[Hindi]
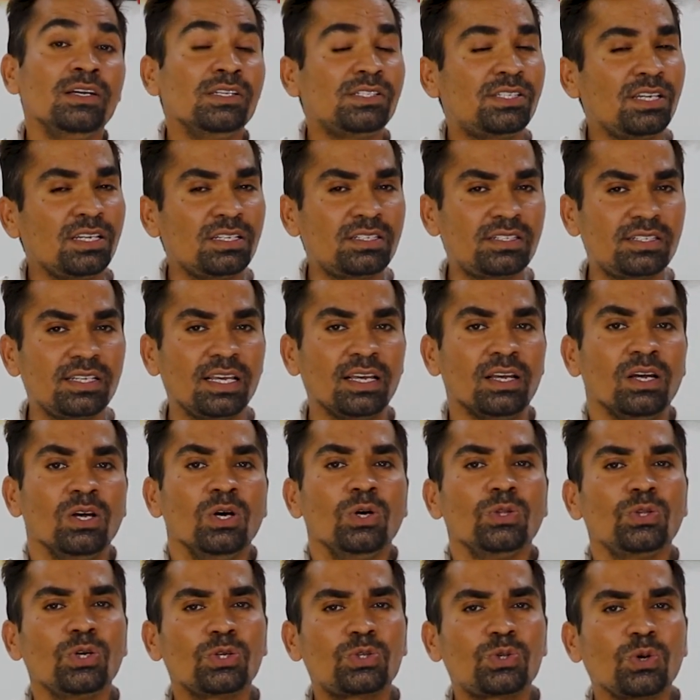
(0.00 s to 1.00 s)
जिससे
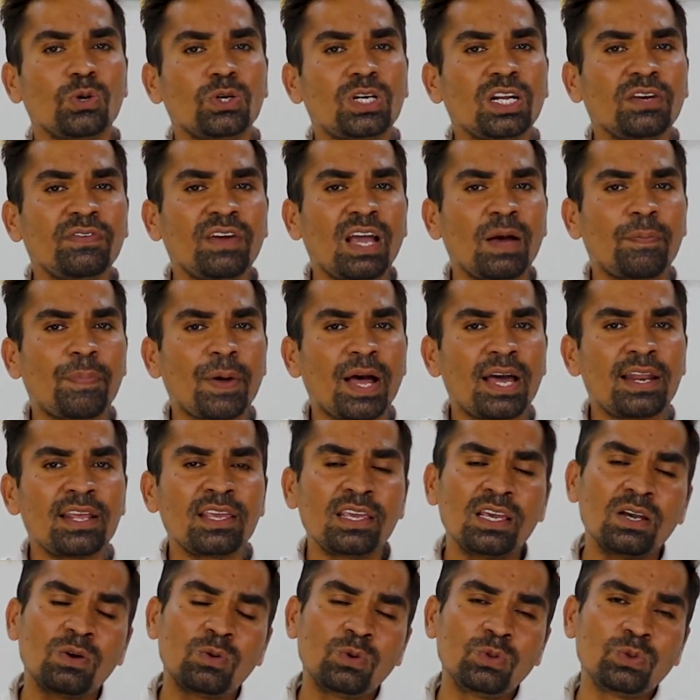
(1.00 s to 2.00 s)
जो छोटे
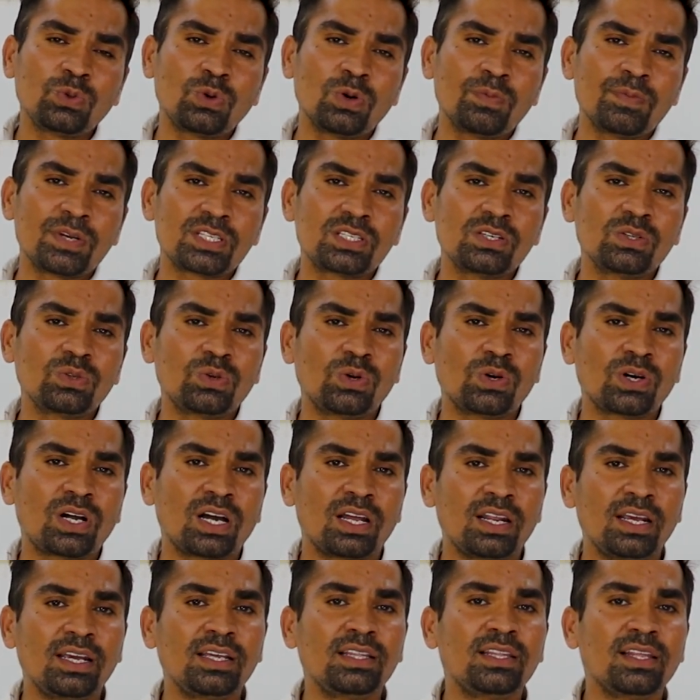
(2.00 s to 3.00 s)
व्यापारी है उनको मशीन को
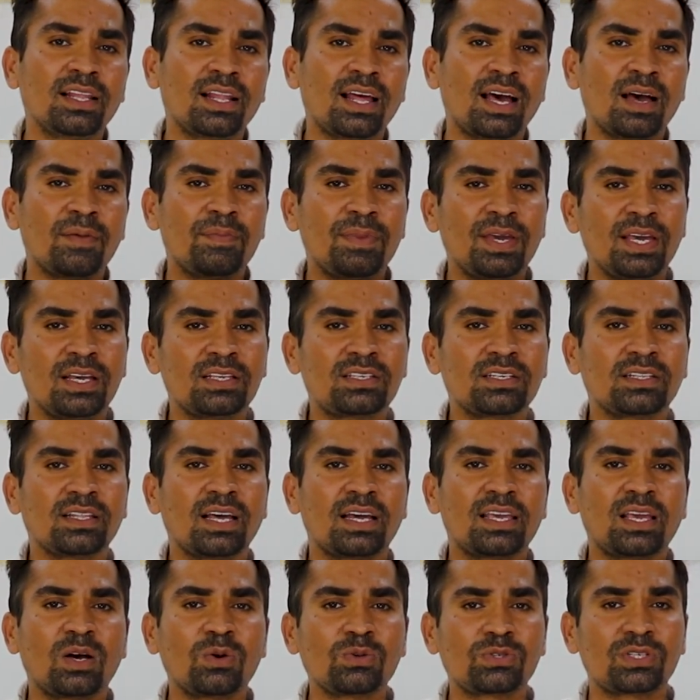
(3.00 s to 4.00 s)
खरीदना
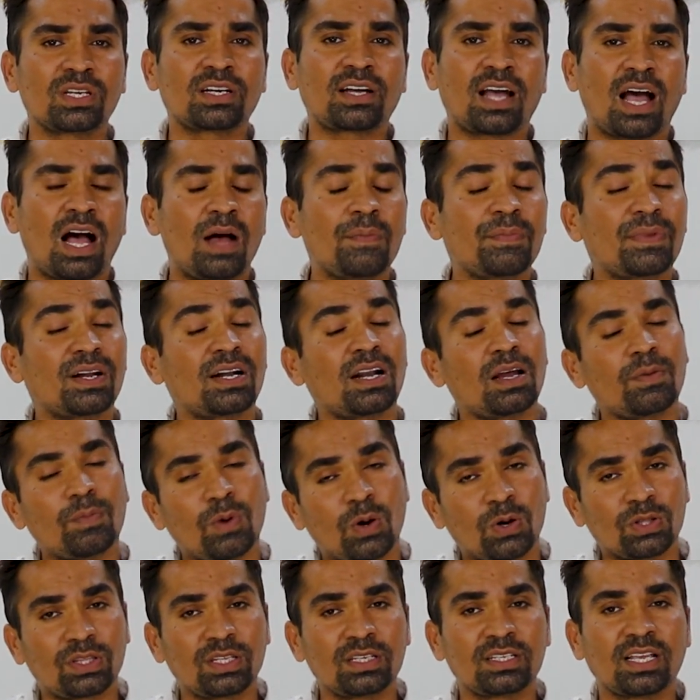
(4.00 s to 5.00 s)
बेचना या उसे काम करना
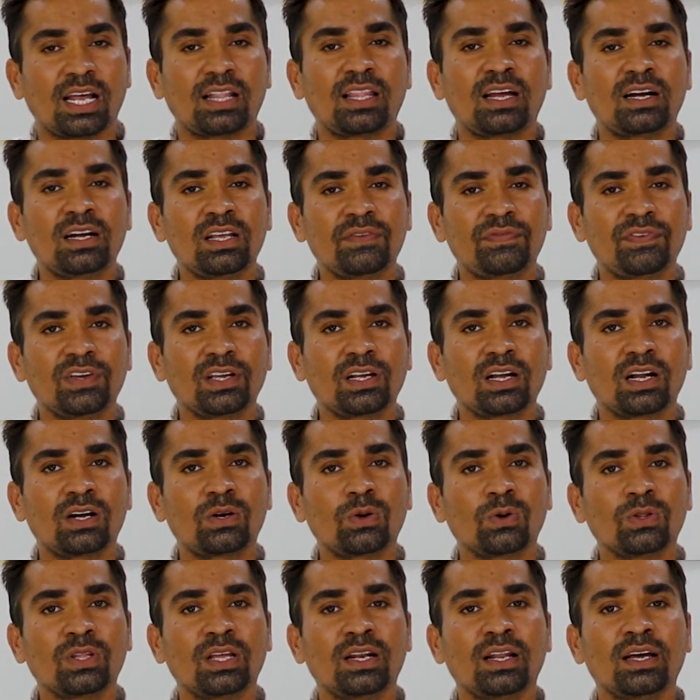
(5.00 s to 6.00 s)
बहुत ही ज़्यादा
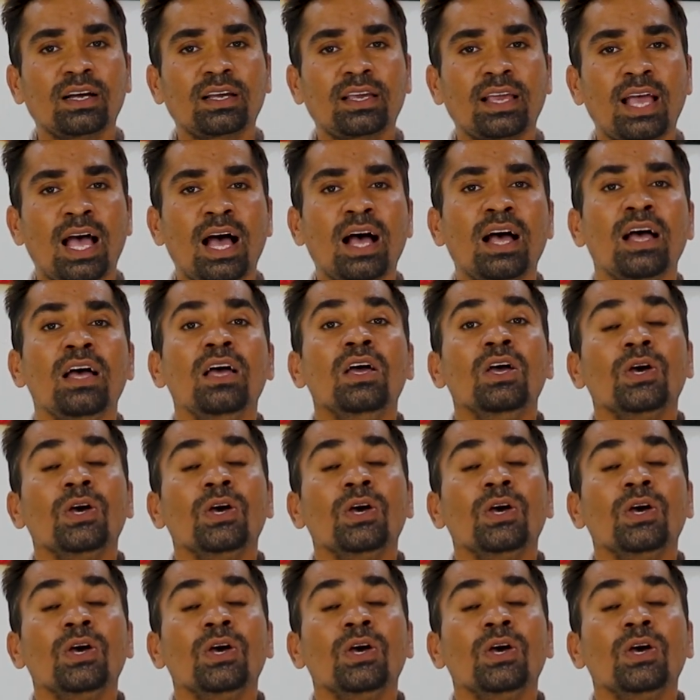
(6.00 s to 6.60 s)
डिफिकल्ट होने लग गया